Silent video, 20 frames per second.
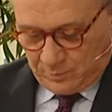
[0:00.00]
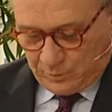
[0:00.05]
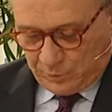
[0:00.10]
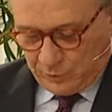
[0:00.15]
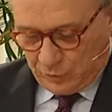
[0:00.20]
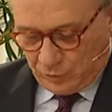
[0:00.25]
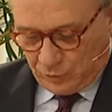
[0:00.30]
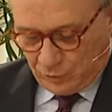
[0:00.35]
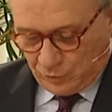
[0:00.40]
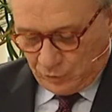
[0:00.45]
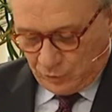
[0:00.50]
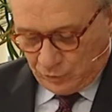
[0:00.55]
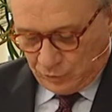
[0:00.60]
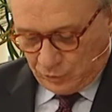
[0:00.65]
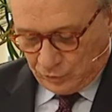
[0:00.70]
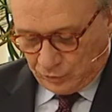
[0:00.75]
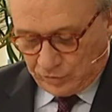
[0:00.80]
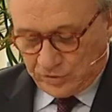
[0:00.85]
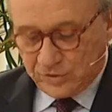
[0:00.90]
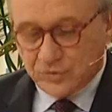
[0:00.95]

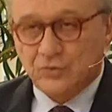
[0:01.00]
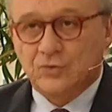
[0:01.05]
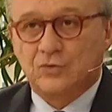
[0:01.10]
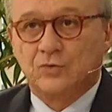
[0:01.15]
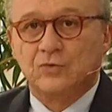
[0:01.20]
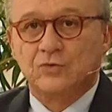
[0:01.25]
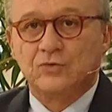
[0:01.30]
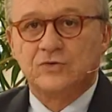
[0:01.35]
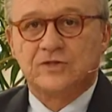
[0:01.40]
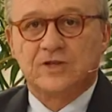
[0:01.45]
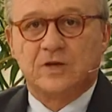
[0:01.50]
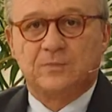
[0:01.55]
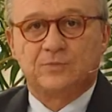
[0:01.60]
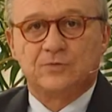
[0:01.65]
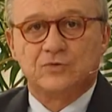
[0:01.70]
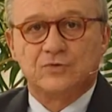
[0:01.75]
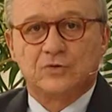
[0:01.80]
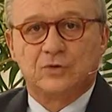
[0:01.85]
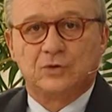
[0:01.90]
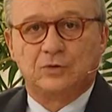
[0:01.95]
più discussa,
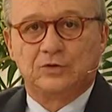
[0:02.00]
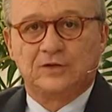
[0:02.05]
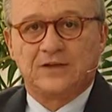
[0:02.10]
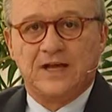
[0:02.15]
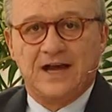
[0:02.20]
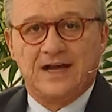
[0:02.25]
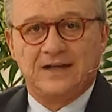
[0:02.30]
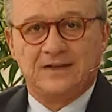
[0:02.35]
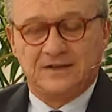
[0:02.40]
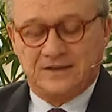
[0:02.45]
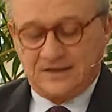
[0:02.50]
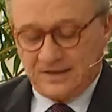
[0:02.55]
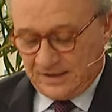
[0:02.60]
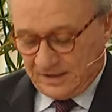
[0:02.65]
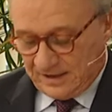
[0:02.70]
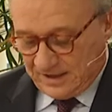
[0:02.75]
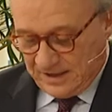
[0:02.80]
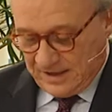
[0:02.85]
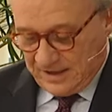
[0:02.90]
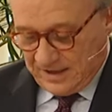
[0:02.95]
più
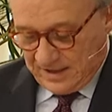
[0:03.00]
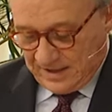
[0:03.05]
scottante